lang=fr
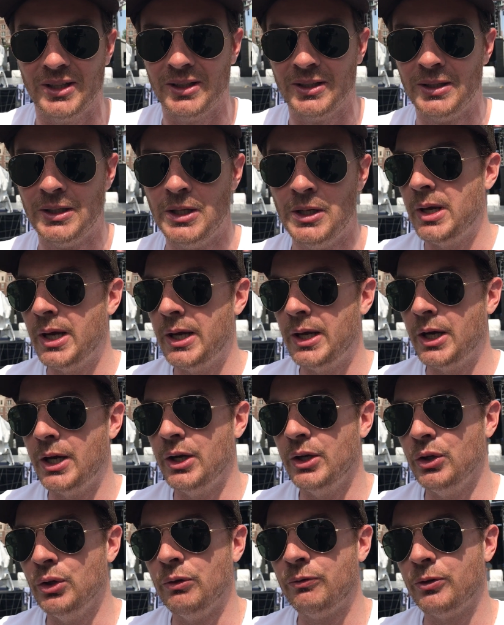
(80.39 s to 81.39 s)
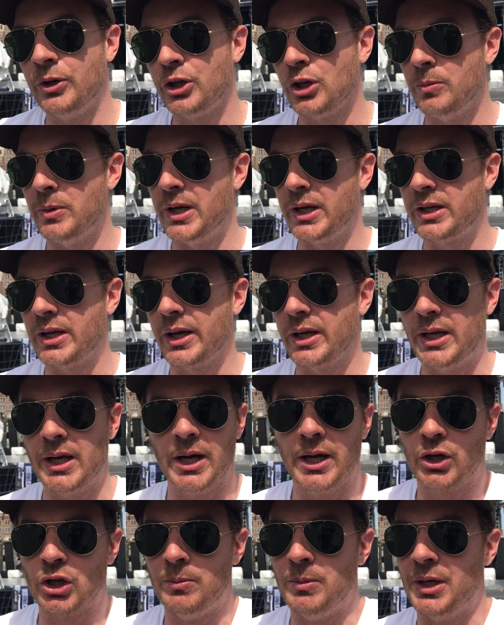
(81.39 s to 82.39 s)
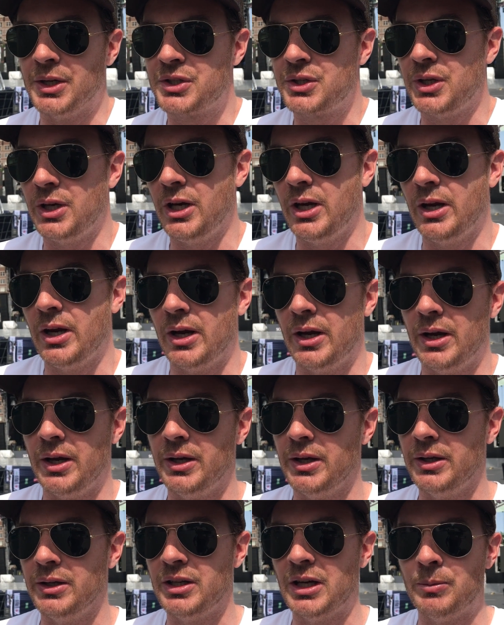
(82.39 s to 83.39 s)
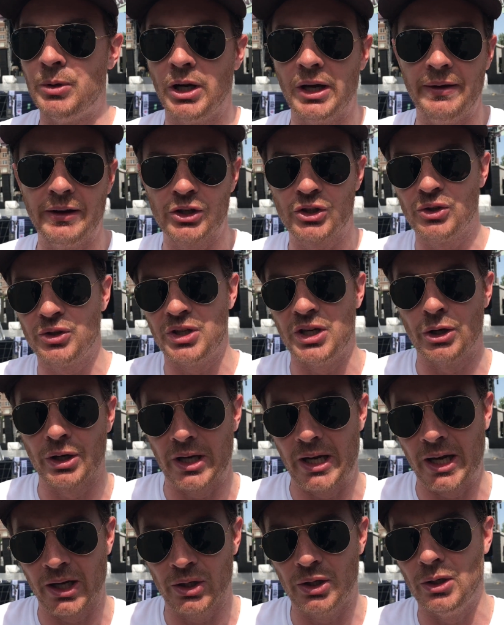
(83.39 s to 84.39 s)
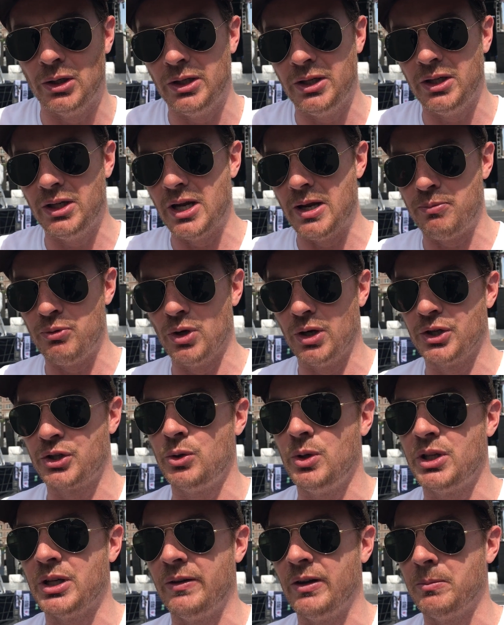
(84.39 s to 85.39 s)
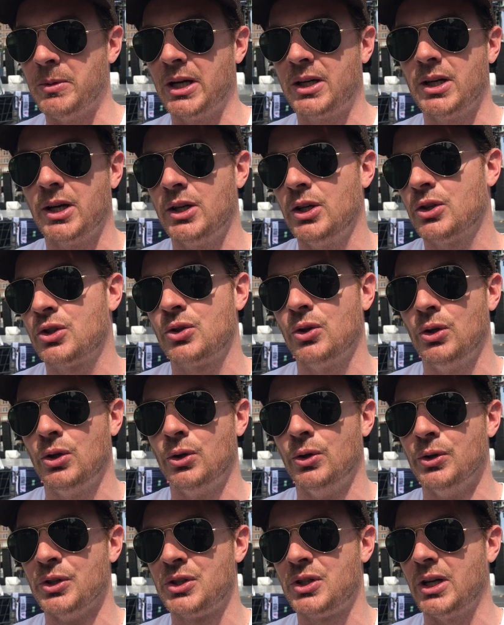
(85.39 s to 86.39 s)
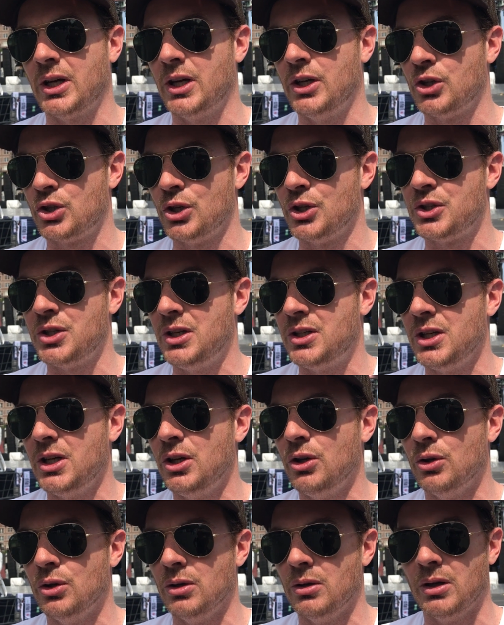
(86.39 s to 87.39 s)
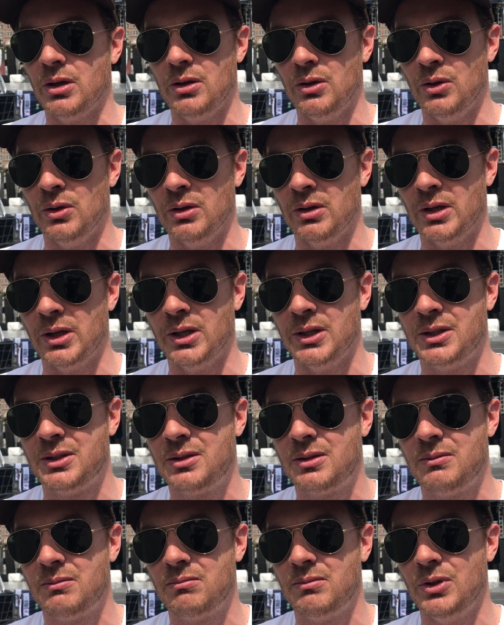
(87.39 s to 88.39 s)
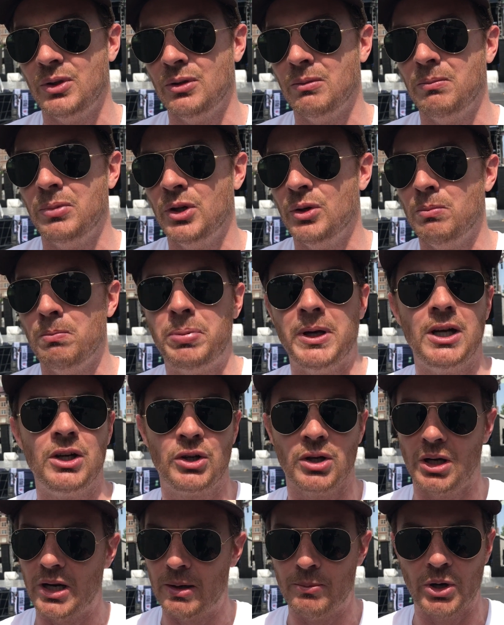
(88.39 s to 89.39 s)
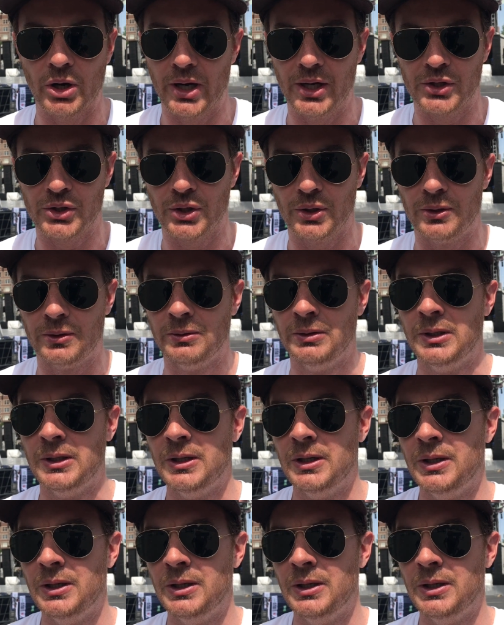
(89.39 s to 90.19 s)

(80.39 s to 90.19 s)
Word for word: Euh. Mais euh, une fois que ma carrière a commencé, euh, d'abord avec Suzy Arioli et puis ensuite avec ma carrière solo, ça a juste été une, une, belle collaboration.